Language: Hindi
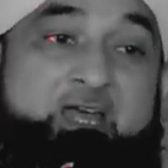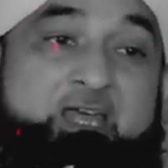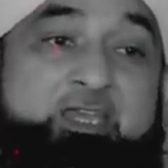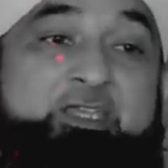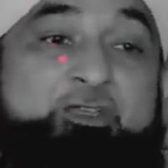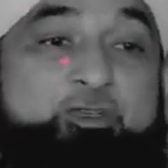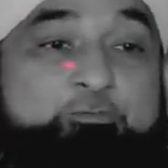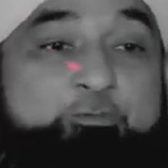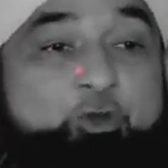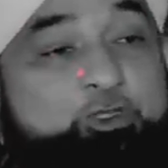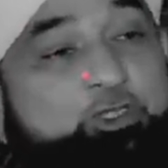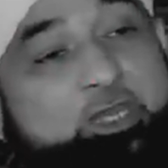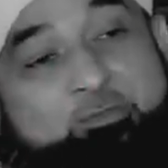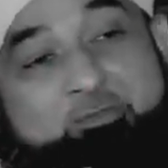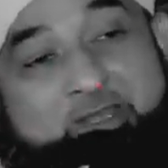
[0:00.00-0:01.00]
पे डाली और
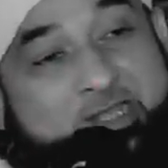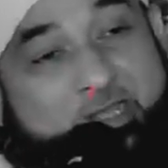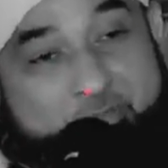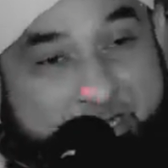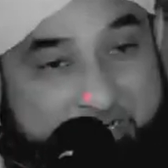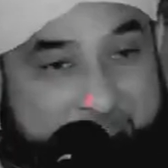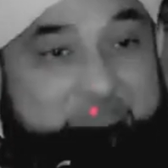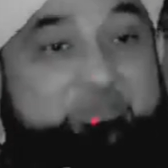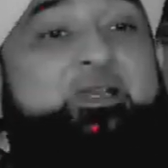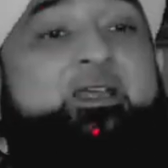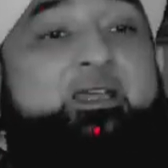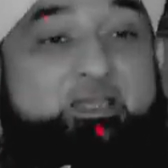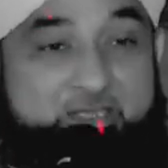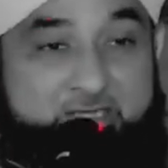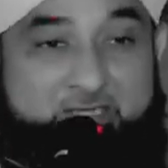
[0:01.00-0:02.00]
बोतल में कबाब
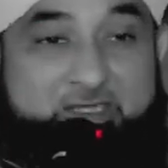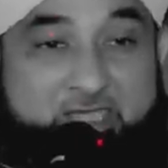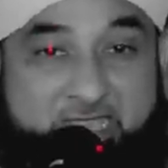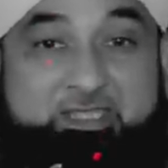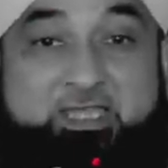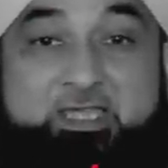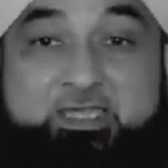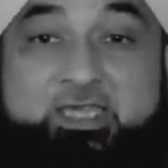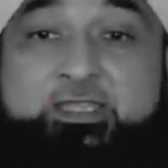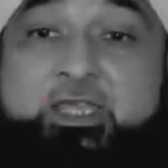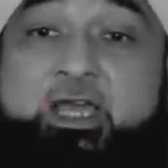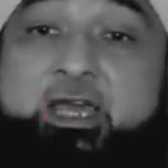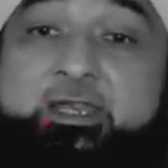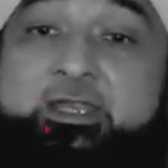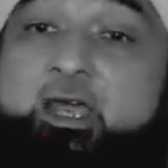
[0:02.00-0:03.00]
कहना
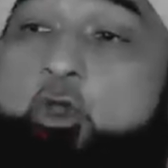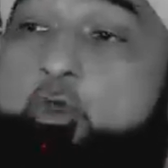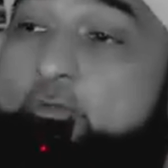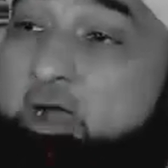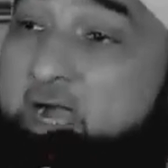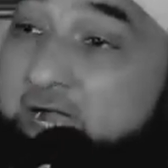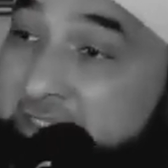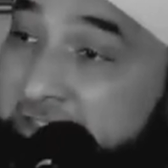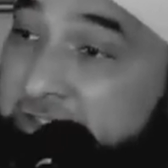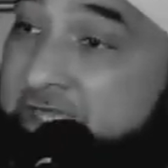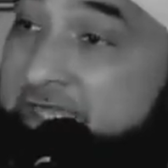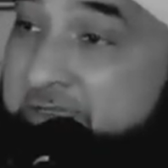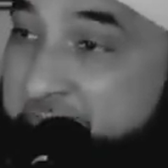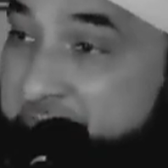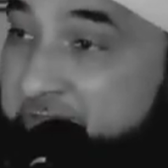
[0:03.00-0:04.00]
यह था अल्लाह
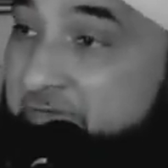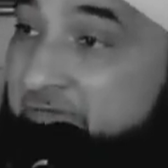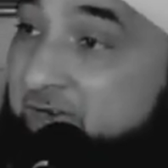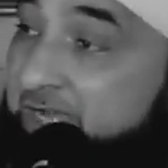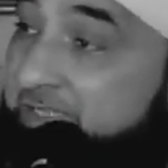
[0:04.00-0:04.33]
अंता रबी